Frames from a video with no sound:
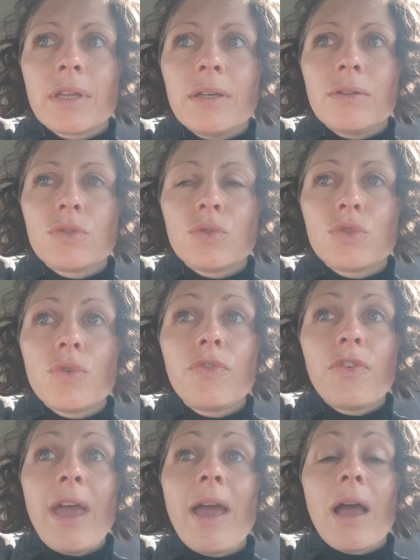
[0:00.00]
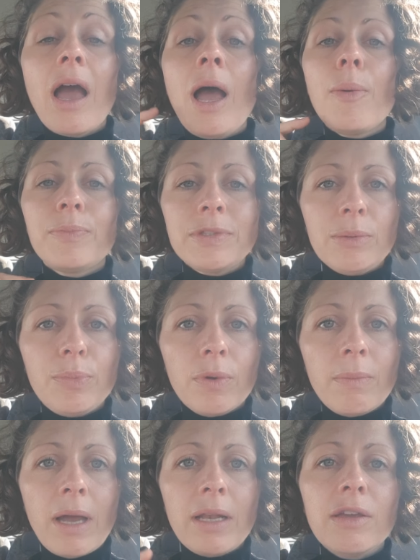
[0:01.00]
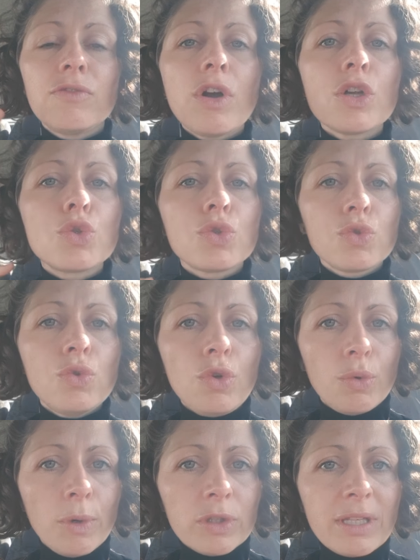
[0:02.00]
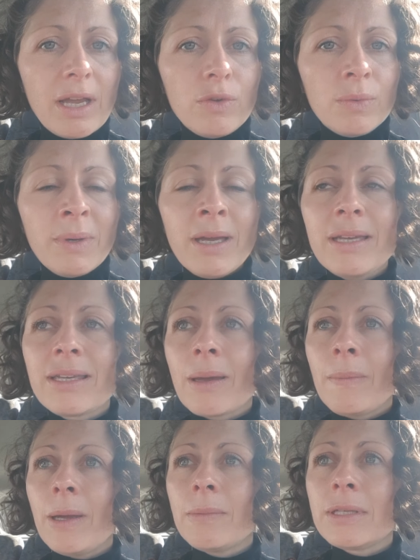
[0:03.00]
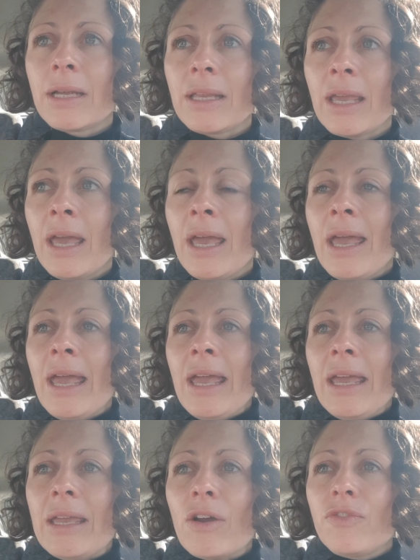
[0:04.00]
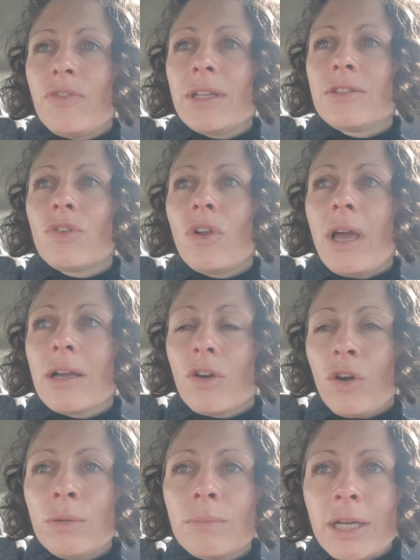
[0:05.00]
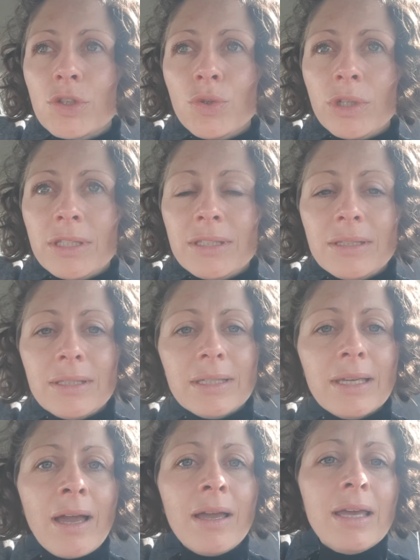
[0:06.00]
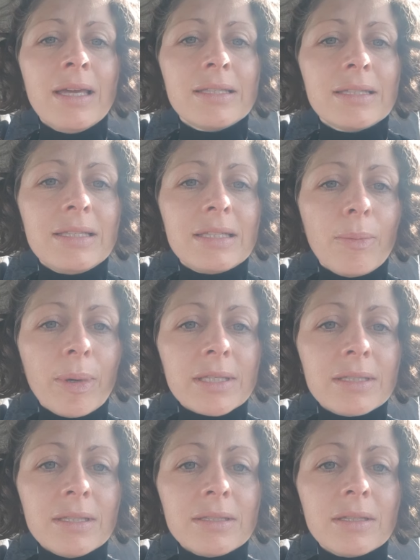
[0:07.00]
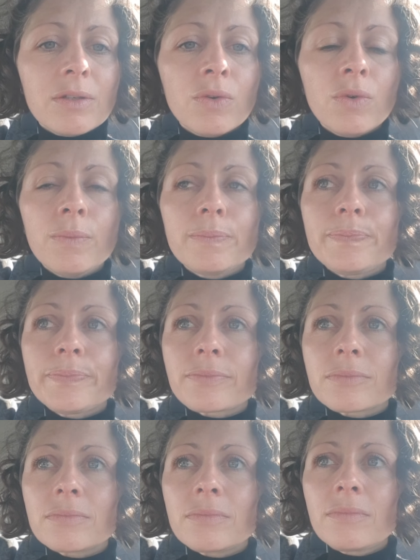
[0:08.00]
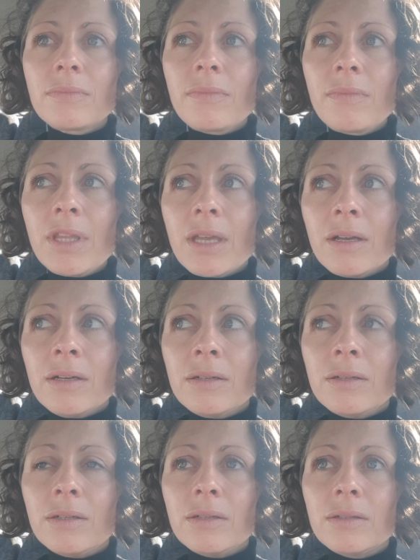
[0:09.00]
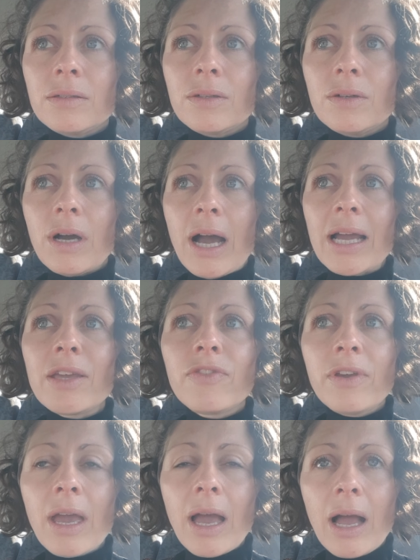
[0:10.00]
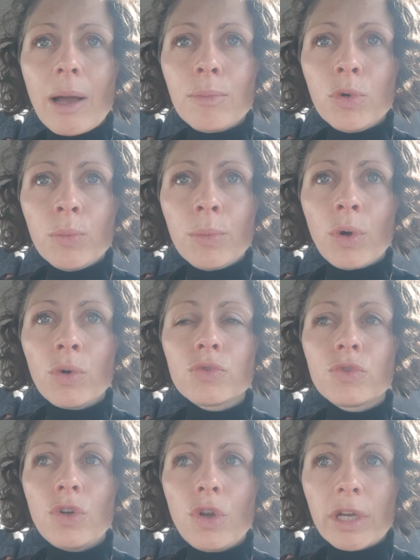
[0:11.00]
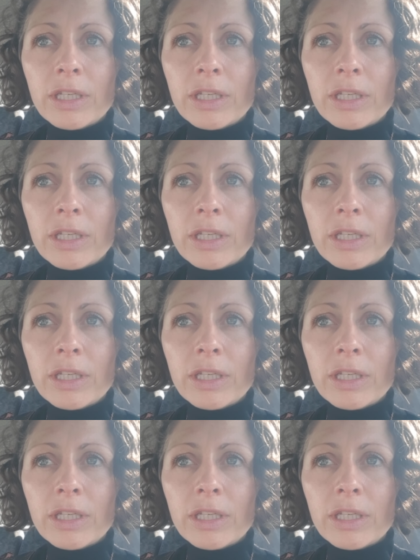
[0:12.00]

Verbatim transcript: se faire un petit peu mal et voir jusqu'où le mental humain est capable d'aller. Et en fait, dans la grande majorité des cas, ce qui s'est passé, c'est que euh, arrivé à un moment de leur